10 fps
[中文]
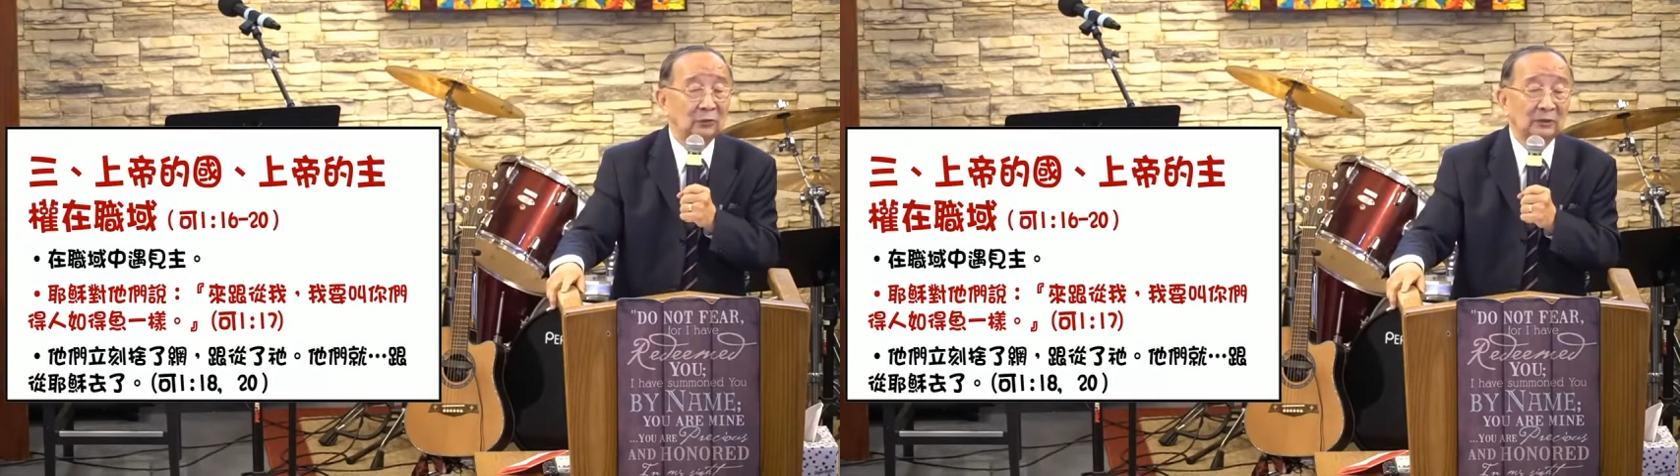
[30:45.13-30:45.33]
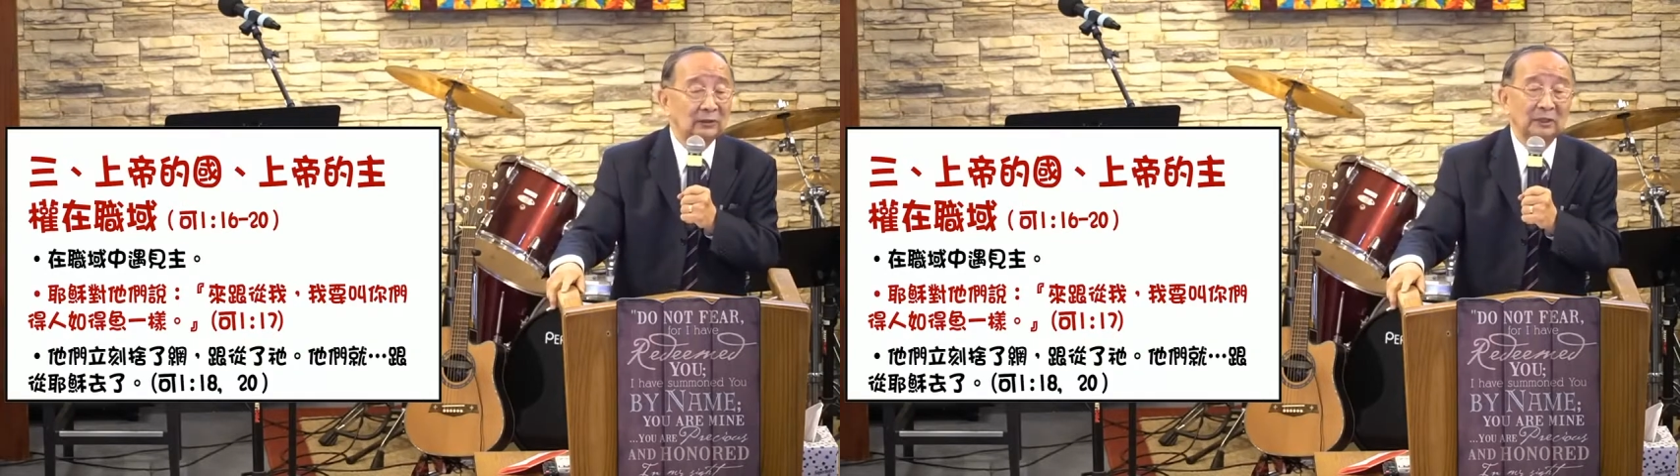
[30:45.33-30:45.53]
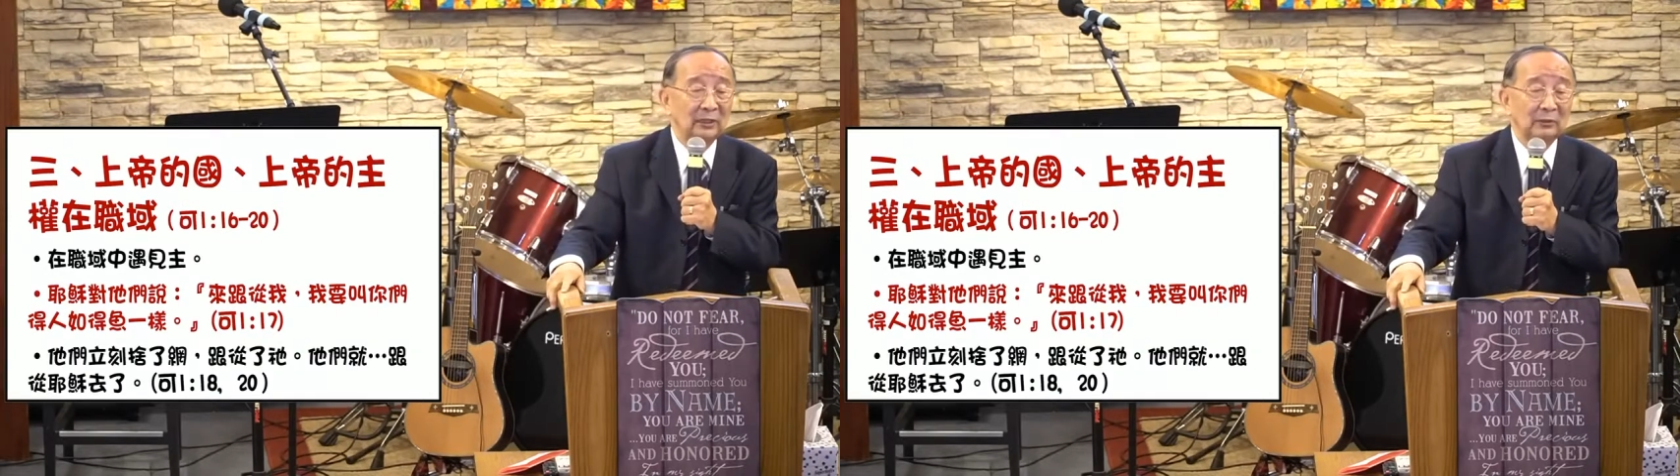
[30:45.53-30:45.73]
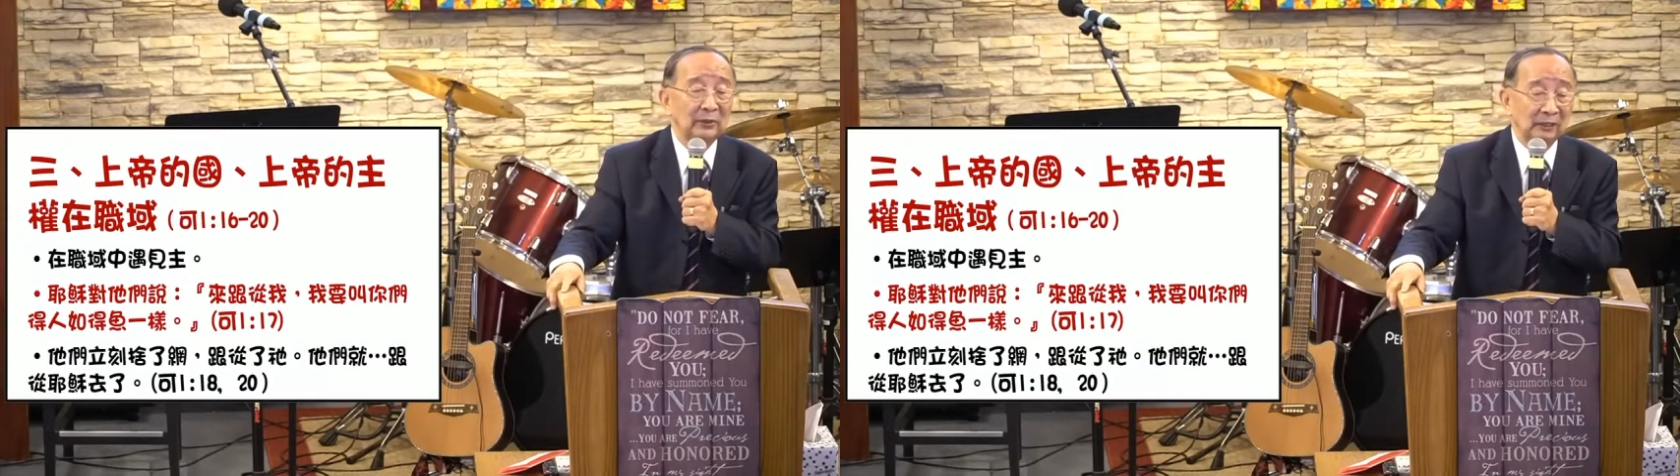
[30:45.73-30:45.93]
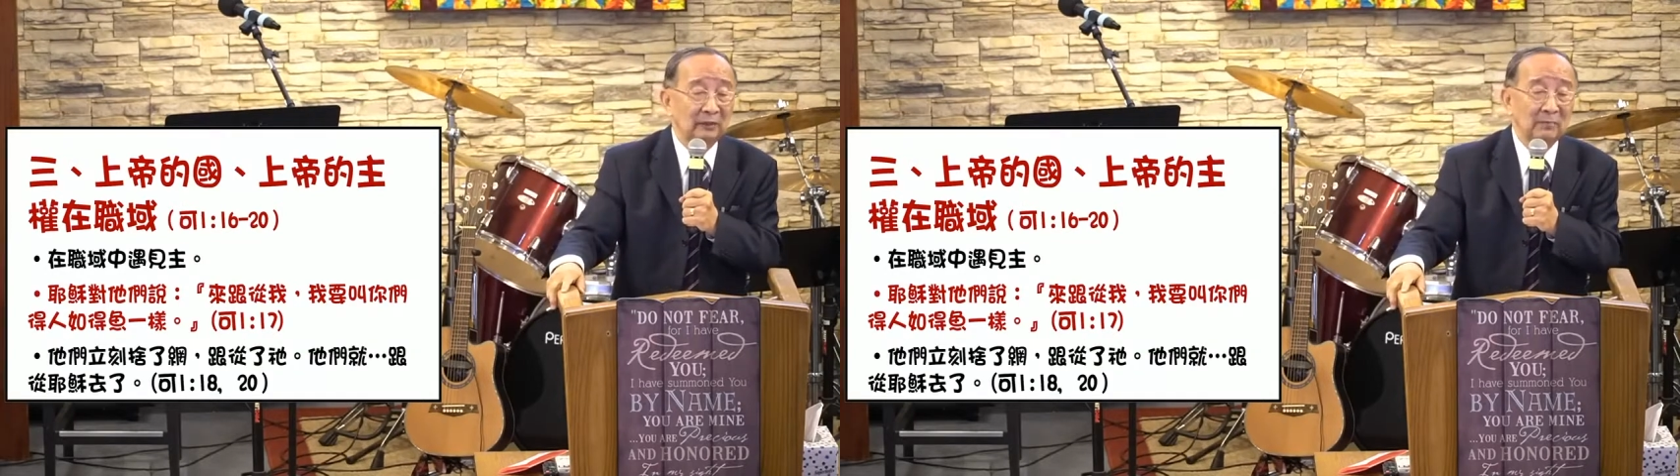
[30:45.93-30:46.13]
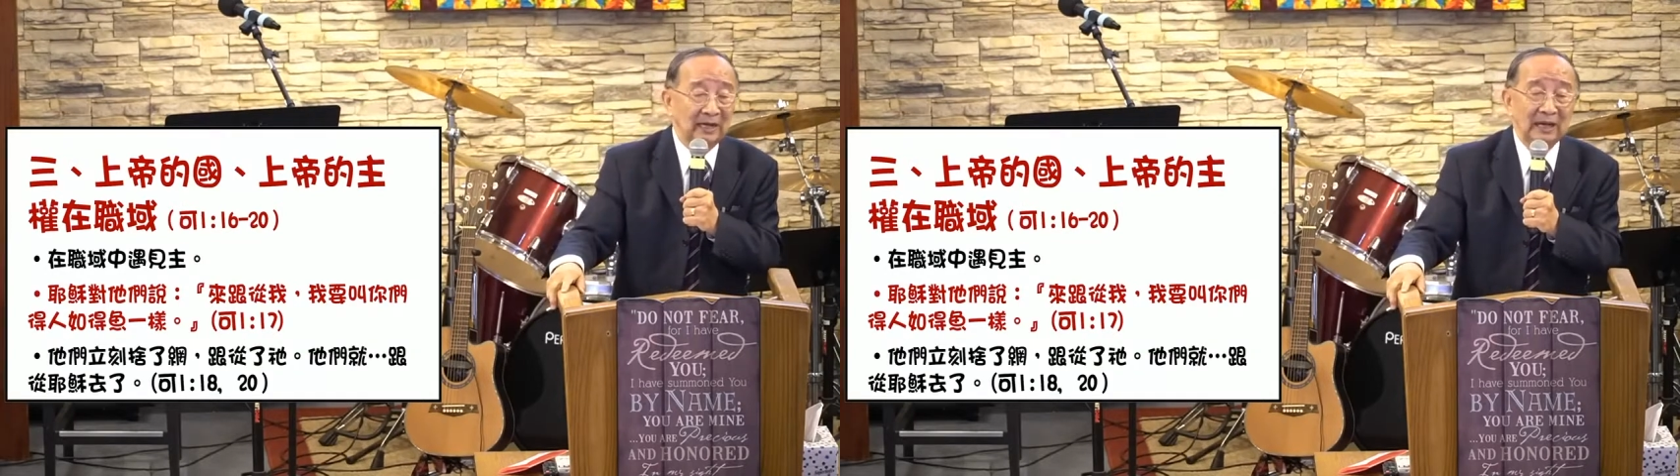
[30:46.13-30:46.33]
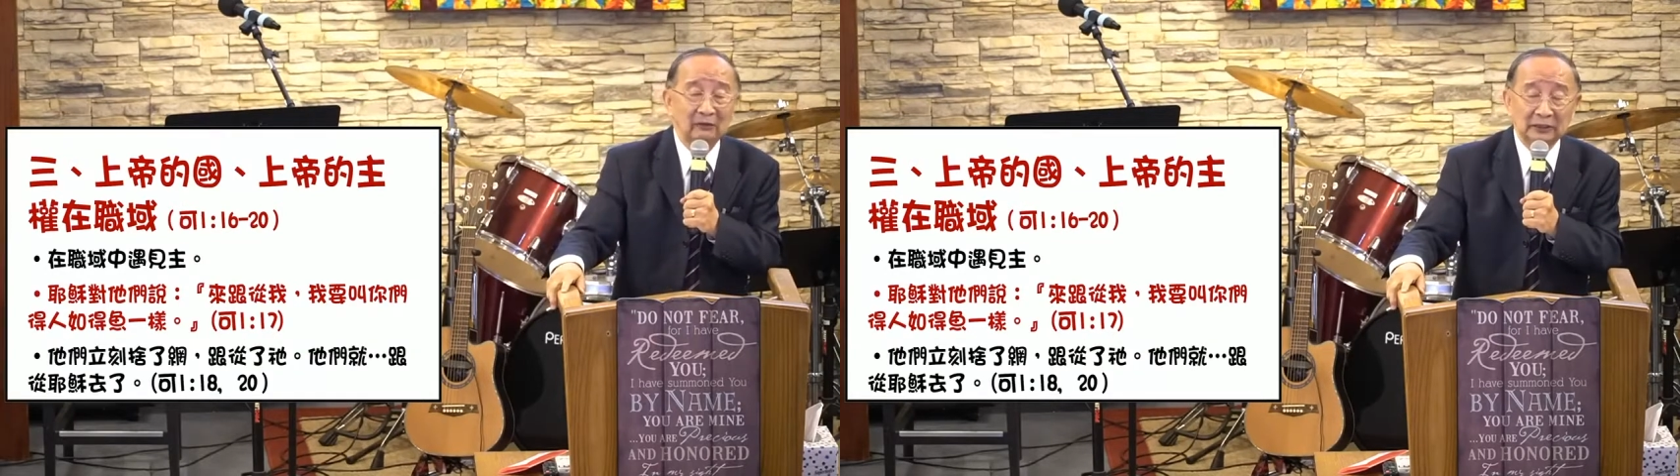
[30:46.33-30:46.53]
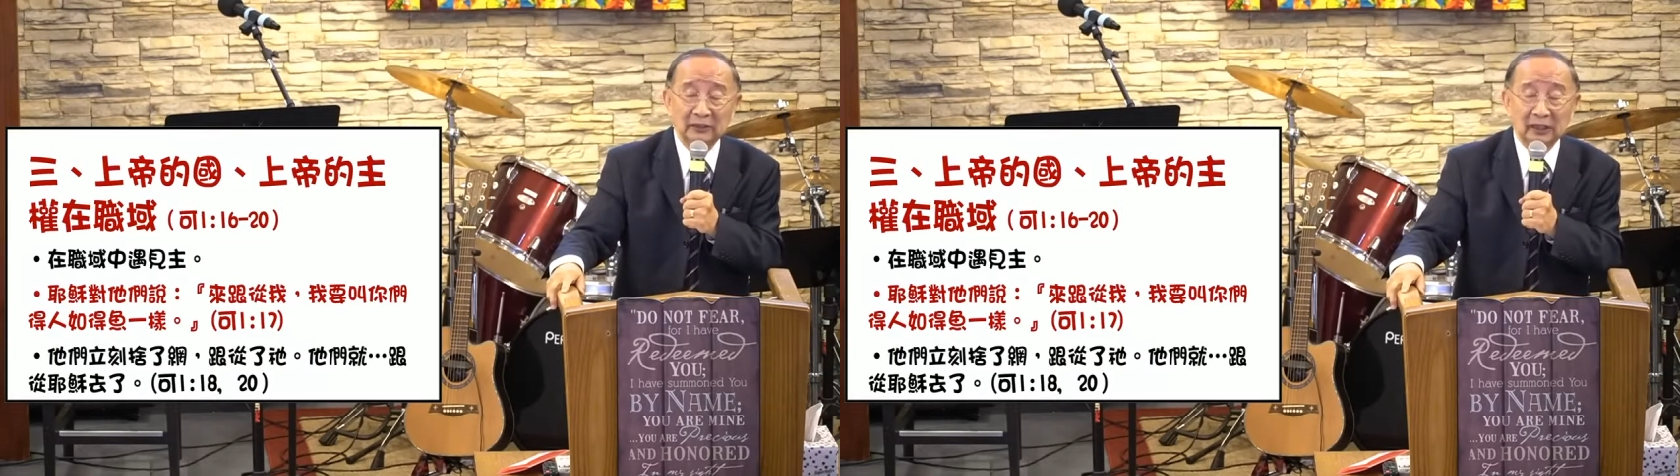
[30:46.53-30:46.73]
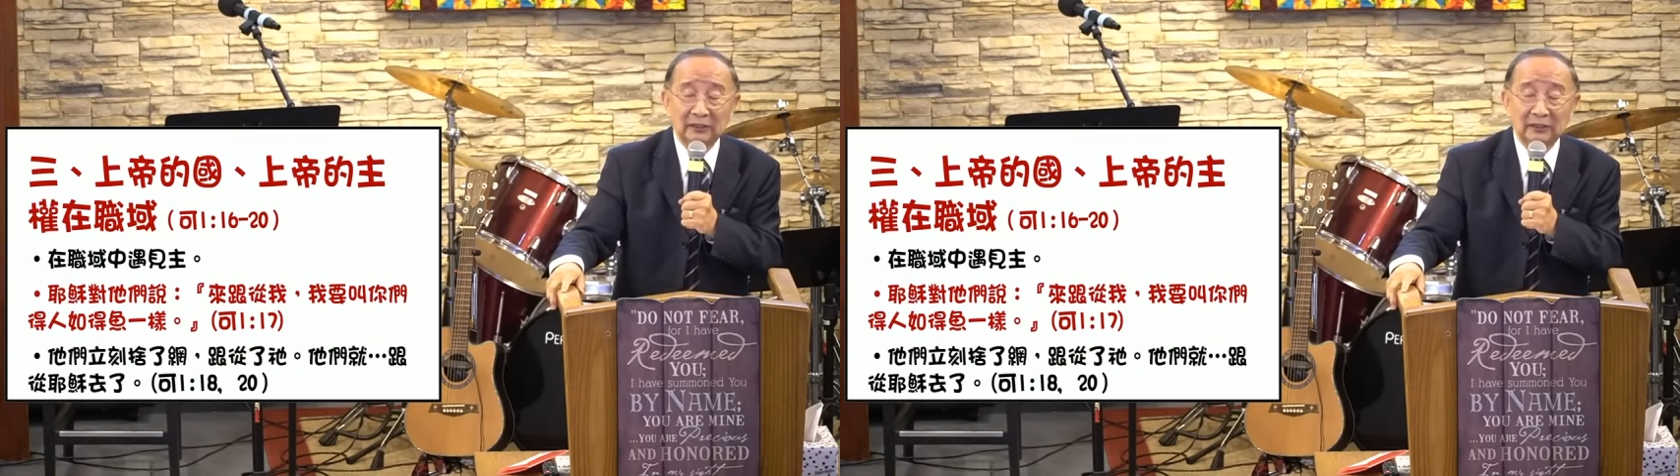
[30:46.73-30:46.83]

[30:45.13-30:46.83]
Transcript: 这成为一个美好的见